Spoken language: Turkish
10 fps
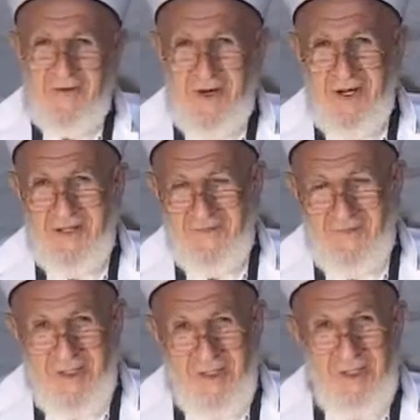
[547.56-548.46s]
Fakat
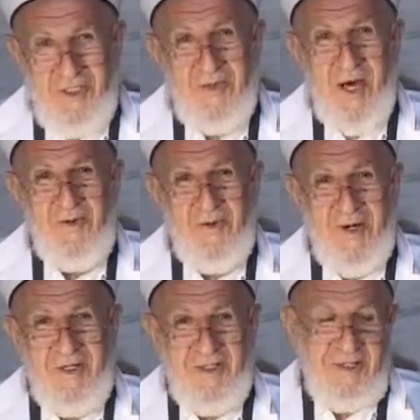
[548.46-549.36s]

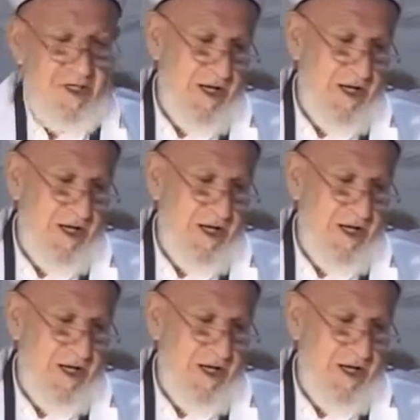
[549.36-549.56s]
şımarmamak için de